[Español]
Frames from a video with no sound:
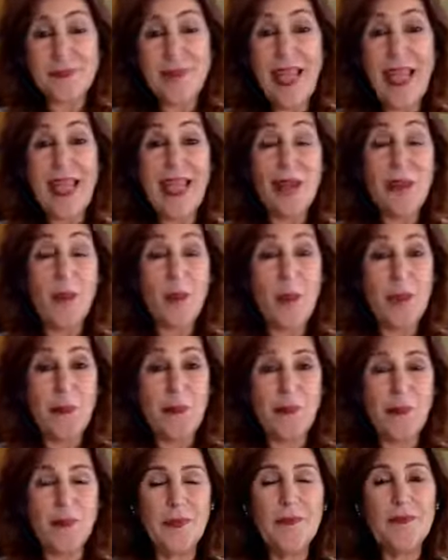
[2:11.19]
El
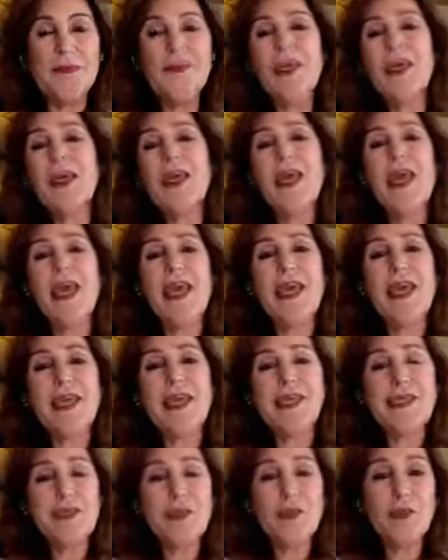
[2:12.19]
cuerpo
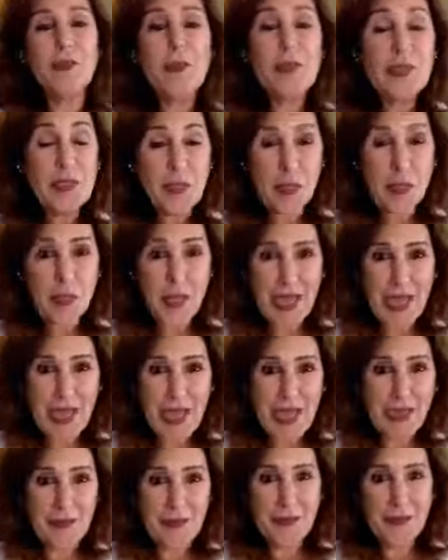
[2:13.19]
es nuestro
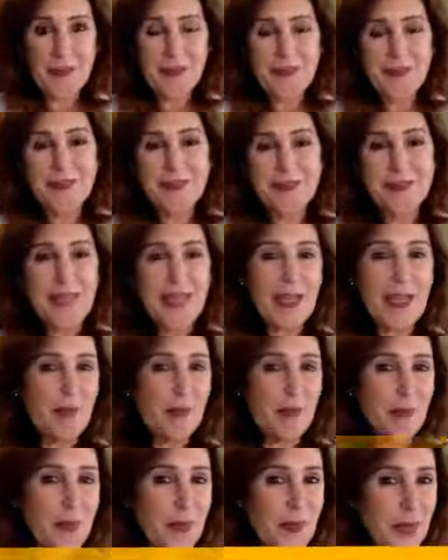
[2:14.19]
regalo del
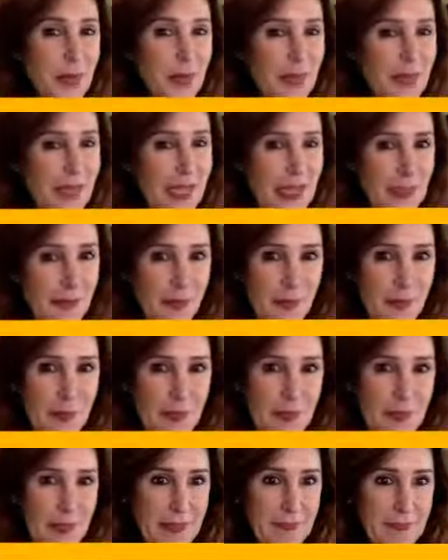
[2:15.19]
mundo de la
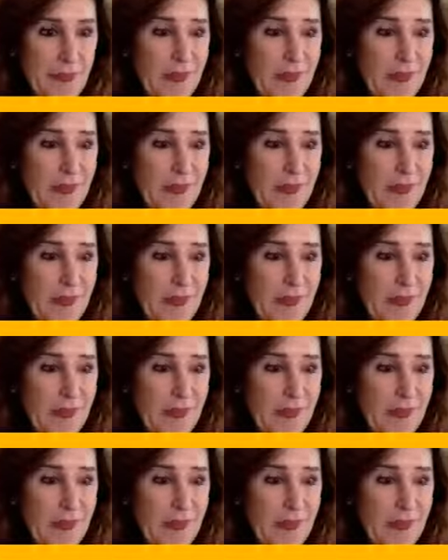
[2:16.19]
forma.